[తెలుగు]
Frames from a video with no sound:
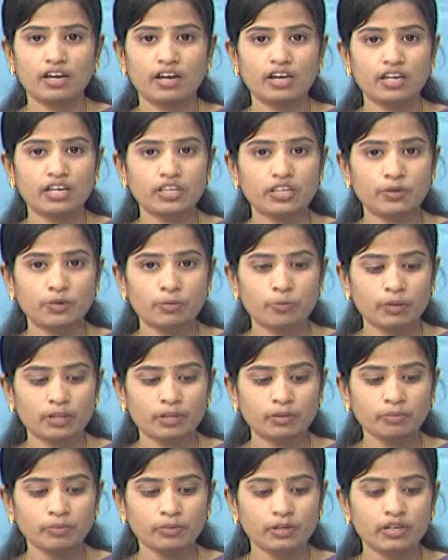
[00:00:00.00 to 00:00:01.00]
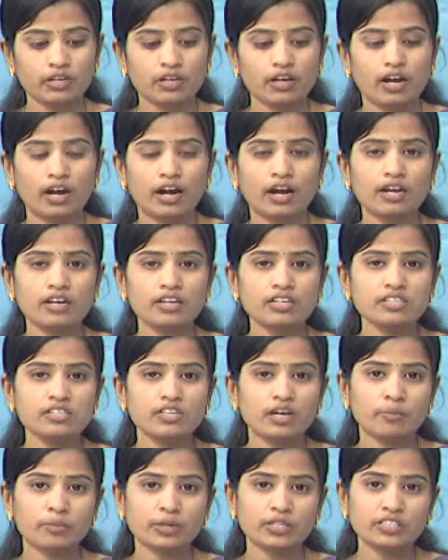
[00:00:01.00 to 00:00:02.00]
ఈ దృక్పథం అన్ని
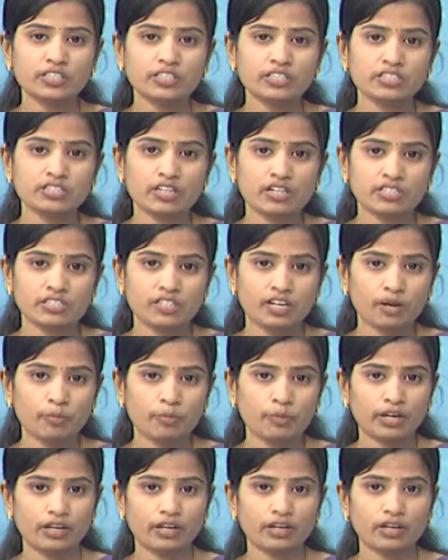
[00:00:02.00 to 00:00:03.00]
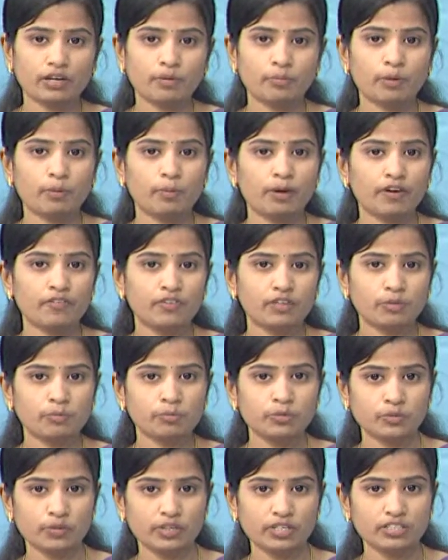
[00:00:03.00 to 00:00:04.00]
సామాజిక శాస్త్రాలపైన ప్రభావితం
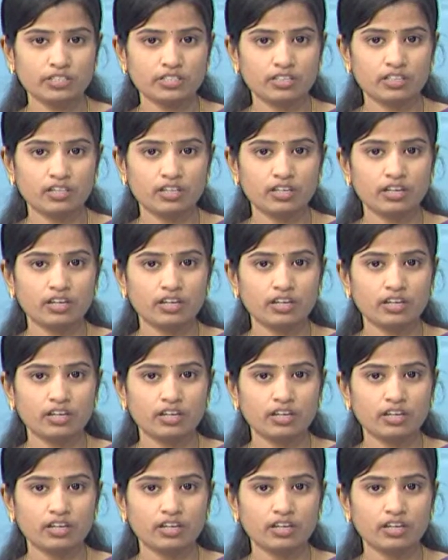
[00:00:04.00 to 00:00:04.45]
చూయించింది